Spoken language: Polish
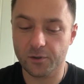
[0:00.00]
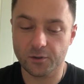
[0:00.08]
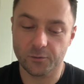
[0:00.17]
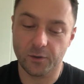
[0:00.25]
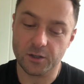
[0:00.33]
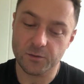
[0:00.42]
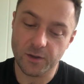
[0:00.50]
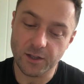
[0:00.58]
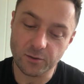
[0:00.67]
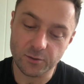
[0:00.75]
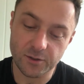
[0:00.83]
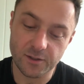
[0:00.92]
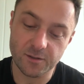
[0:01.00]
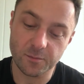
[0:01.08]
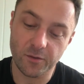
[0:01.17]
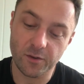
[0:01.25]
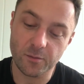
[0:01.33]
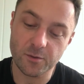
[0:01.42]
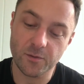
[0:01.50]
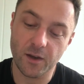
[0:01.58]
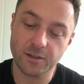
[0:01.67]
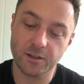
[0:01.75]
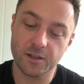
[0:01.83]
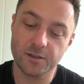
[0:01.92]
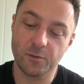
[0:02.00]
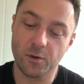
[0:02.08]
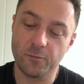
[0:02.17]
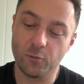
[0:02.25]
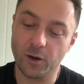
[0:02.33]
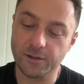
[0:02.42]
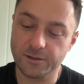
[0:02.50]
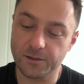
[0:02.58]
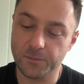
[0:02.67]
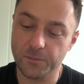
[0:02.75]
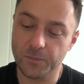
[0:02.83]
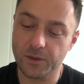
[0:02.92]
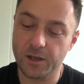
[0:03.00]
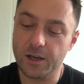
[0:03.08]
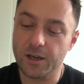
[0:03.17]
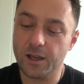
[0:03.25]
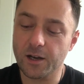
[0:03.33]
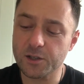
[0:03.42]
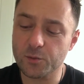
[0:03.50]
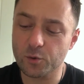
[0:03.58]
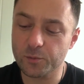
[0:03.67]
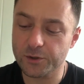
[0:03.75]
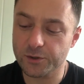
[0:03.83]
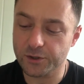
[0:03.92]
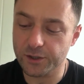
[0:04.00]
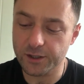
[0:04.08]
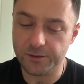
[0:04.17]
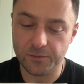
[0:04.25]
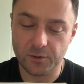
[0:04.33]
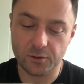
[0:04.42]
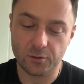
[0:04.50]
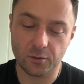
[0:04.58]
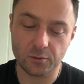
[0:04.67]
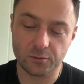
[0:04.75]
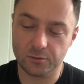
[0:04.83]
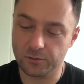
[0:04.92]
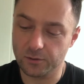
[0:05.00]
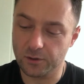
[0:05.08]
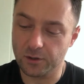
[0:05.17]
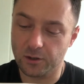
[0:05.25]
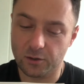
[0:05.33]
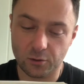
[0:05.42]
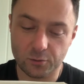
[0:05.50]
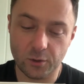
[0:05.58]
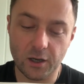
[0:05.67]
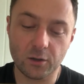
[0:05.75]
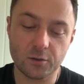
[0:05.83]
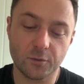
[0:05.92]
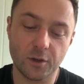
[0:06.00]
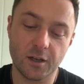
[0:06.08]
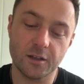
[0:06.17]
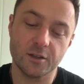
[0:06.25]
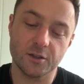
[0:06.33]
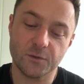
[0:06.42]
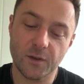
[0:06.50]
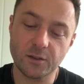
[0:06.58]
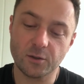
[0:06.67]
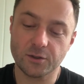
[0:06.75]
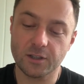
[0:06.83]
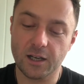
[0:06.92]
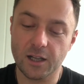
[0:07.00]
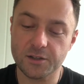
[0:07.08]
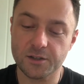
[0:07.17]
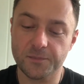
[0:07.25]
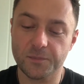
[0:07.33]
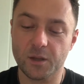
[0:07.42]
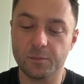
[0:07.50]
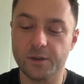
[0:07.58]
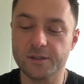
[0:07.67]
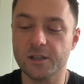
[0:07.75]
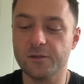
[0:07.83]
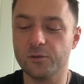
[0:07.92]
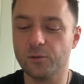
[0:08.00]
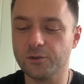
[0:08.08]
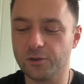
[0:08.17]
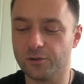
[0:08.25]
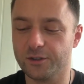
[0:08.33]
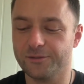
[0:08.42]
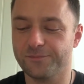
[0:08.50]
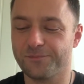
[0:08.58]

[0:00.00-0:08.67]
Twoja świętość jest zbawieniem świata i Twoim własnym. Jakże mógłbyś ty, do którego twoja świętość należy, być z niej wyłączony?